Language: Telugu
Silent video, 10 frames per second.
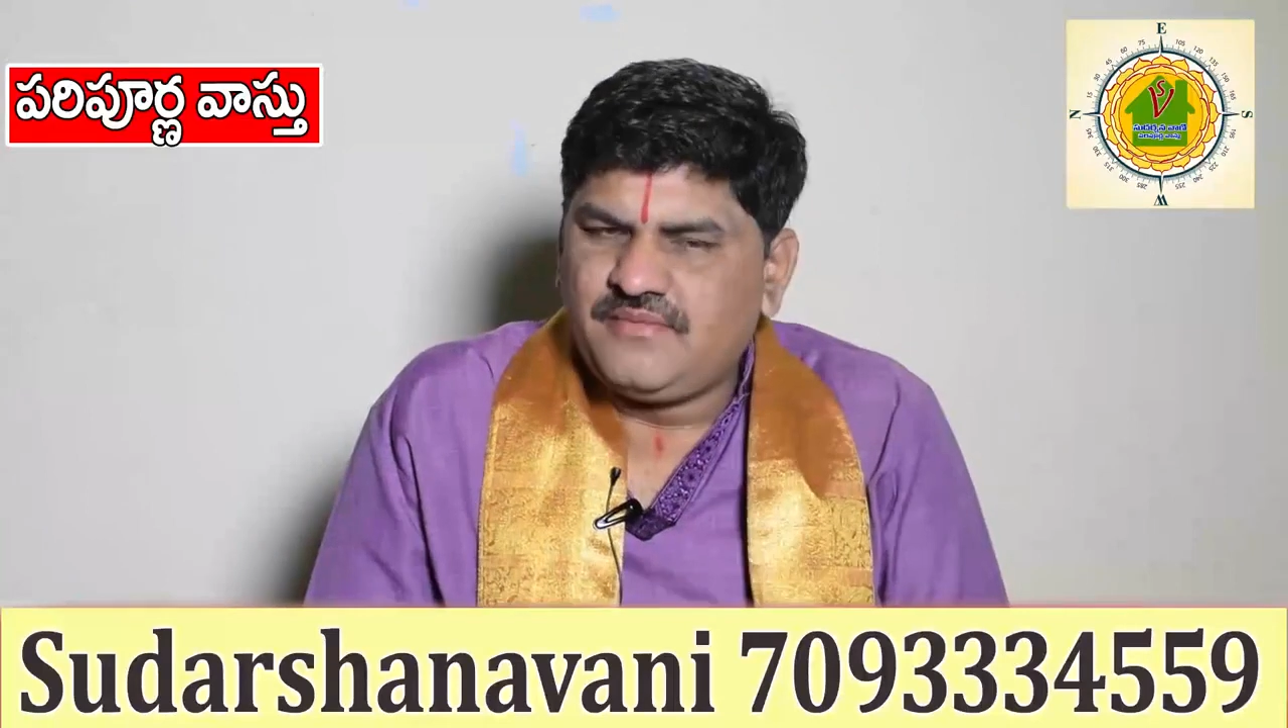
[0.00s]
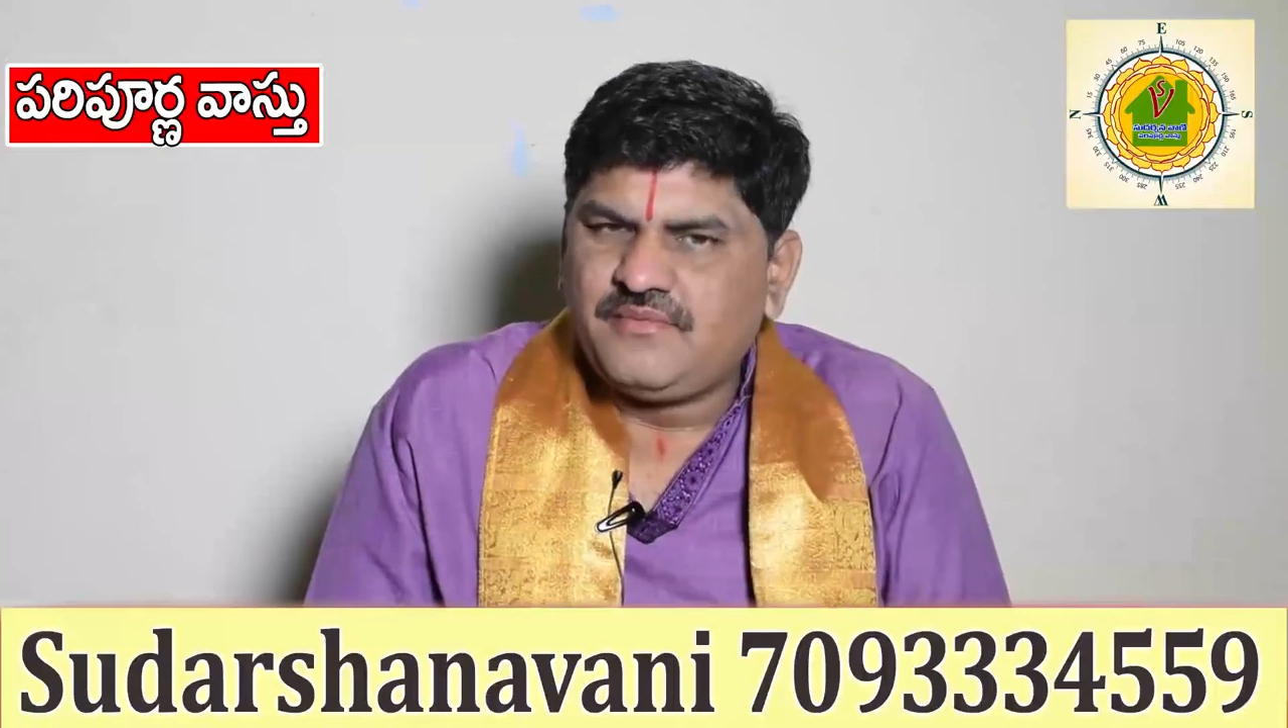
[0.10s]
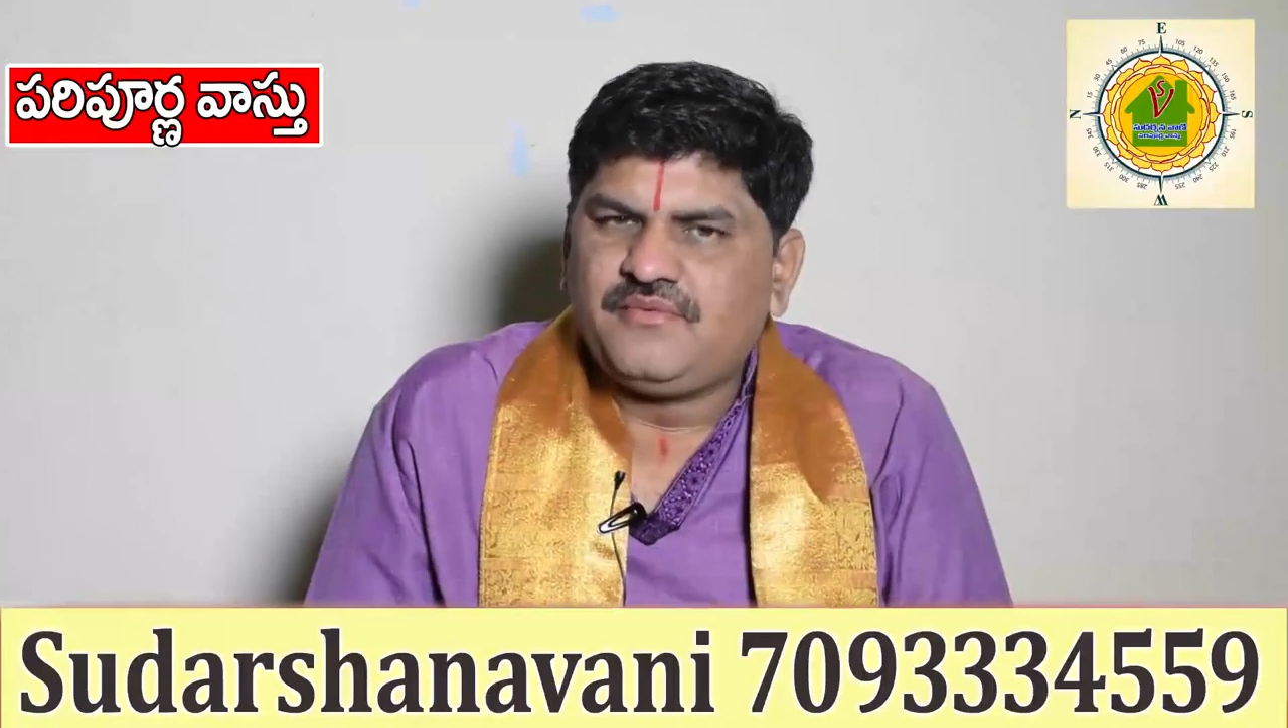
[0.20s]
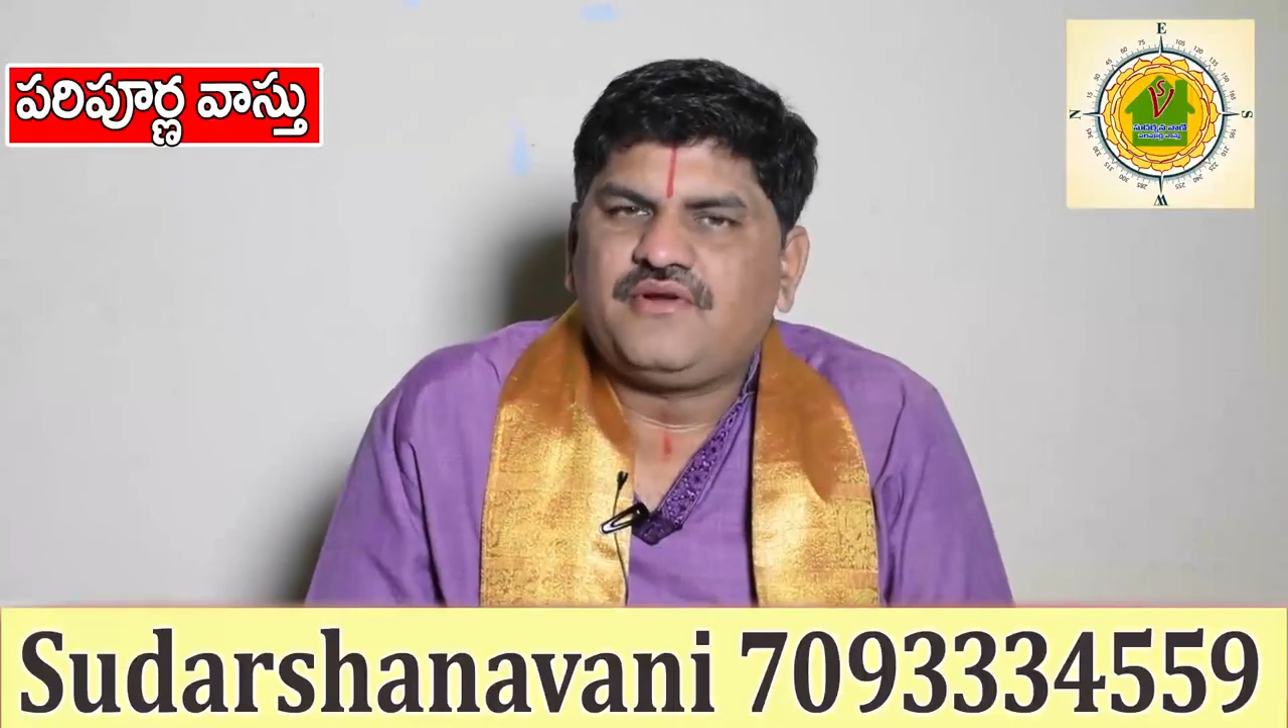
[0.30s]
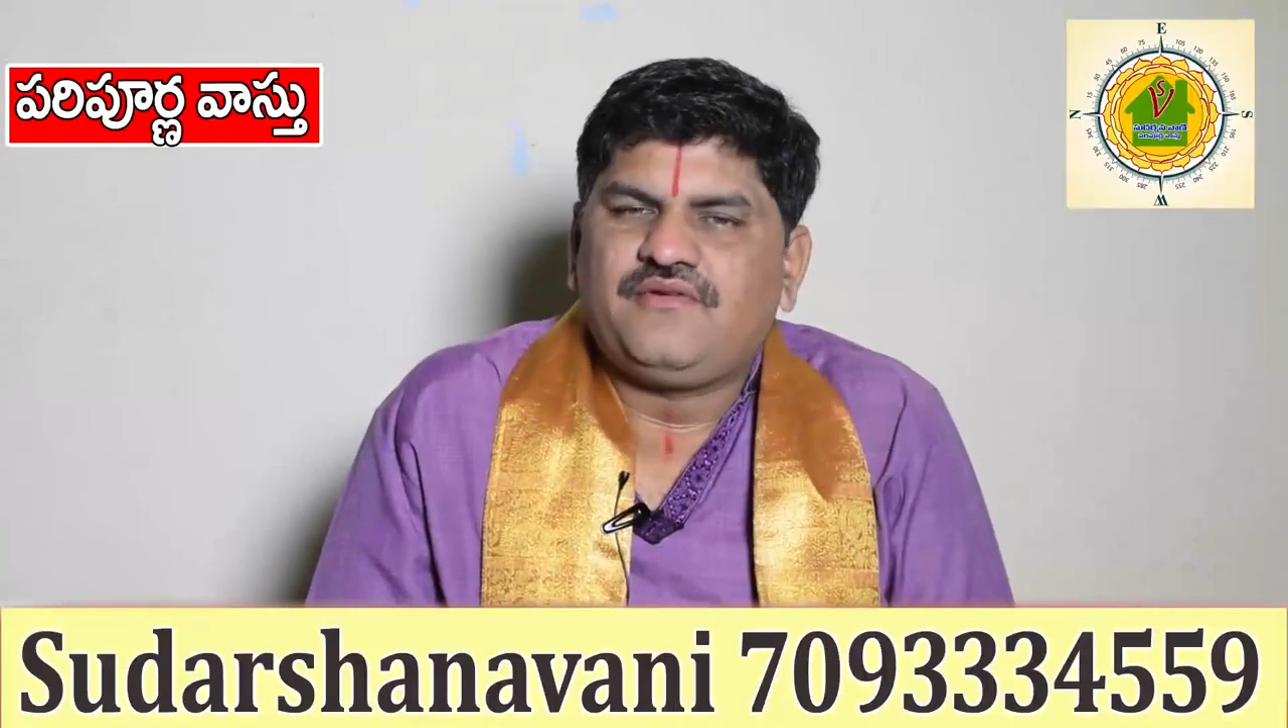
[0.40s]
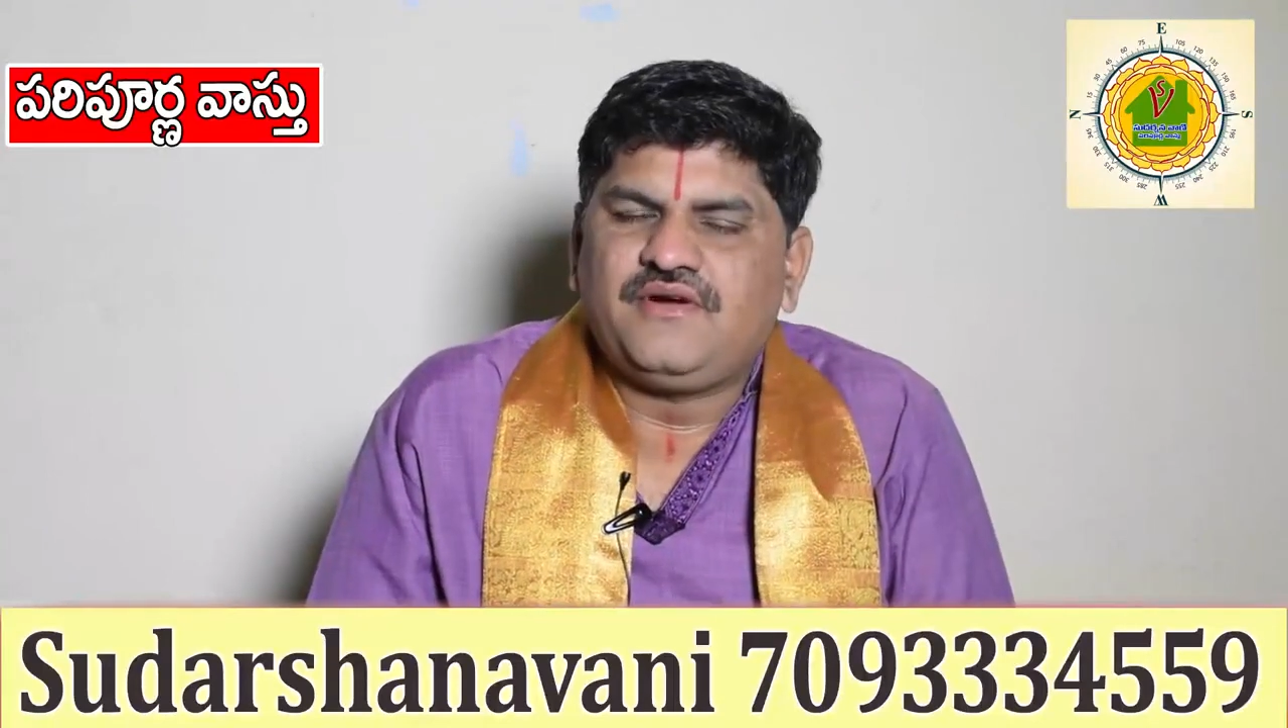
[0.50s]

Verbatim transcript: పరిపూర్ణ